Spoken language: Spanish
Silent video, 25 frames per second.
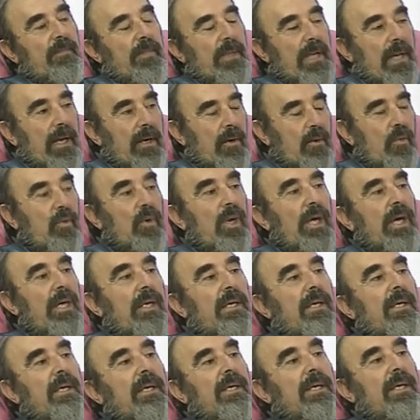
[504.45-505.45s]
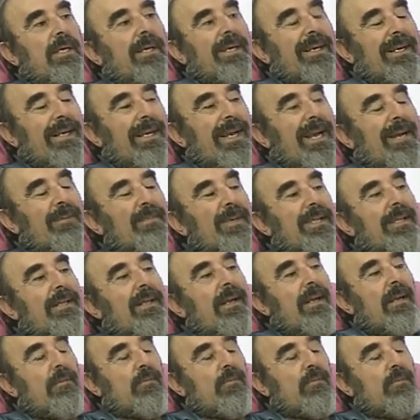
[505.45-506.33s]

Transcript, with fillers: calcular, realmente la